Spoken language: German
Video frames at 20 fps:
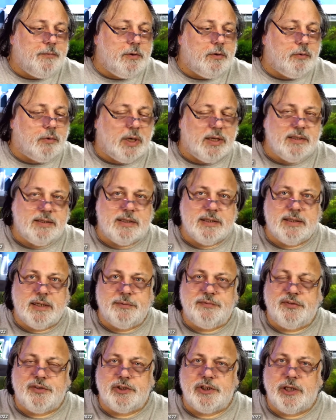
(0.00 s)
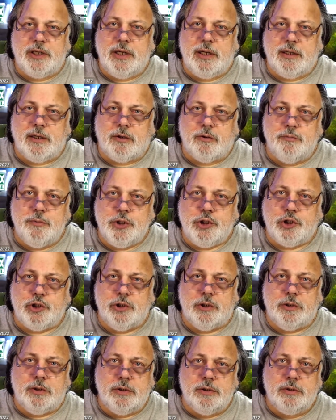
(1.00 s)
Du kannst es selbstverständlich auch
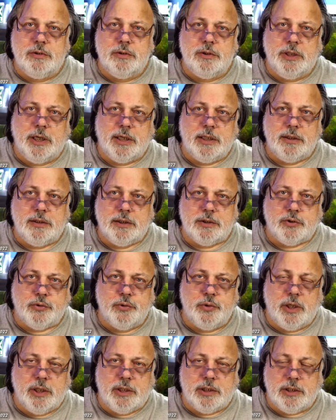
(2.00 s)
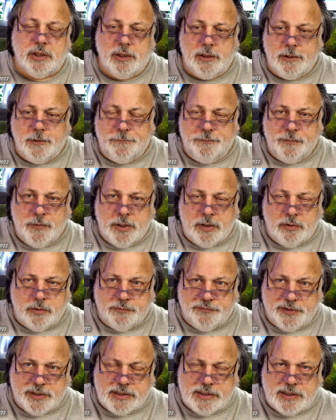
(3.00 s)
mischen. Ja, natürlich. Du
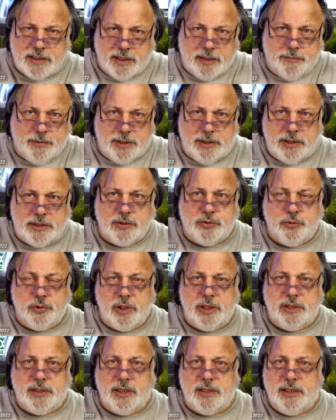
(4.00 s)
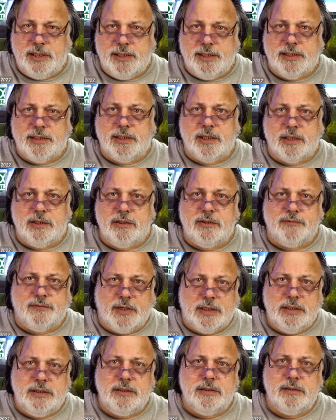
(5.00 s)
wirst aber natürlich dann
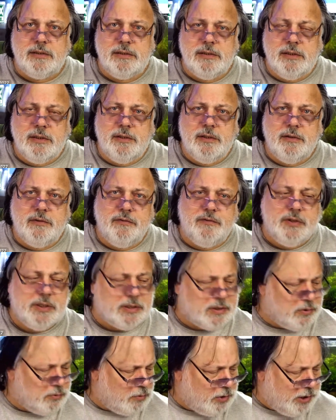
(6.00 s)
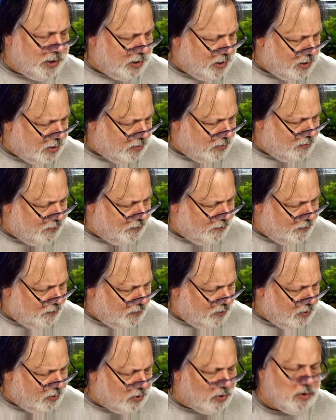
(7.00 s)
irgendwann wirst du eine,
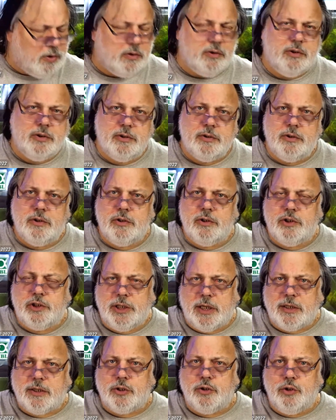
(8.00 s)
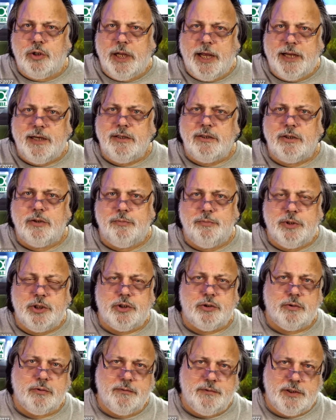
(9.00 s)
eine, eine starke
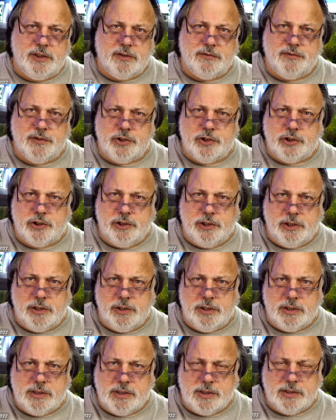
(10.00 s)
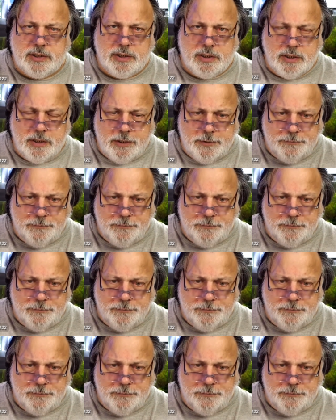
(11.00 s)
Entmischung wieder feststellen. Das heißt,